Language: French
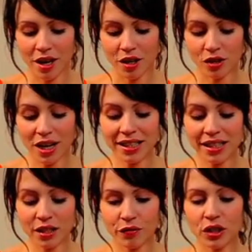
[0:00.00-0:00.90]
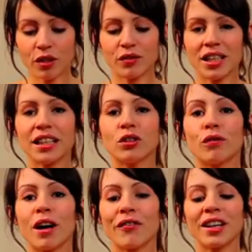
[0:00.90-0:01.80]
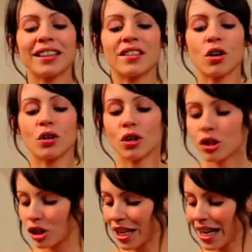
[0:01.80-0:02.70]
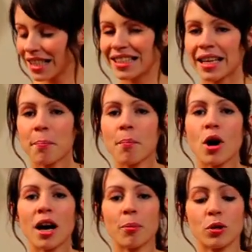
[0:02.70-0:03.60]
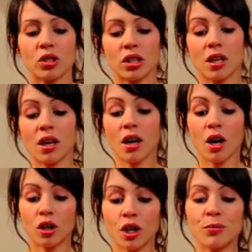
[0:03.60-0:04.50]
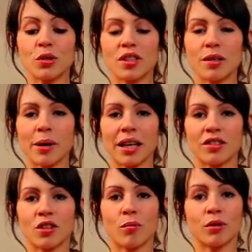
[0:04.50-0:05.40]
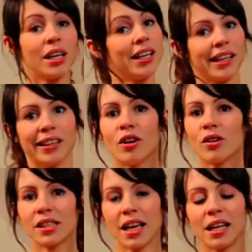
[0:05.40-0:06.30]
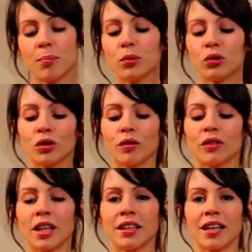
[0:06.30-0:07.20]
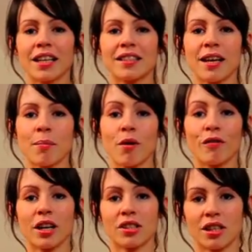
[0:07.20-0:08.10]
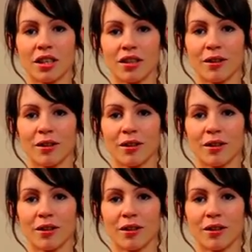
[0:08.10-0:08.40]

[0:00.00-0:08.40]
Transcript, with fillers: cela signifie que vous allez devoir faire des encoches extrêmement rapprochées, comme ceci par exemple. Et dans ce cas, les poutres deviennent extrêmement fragiles.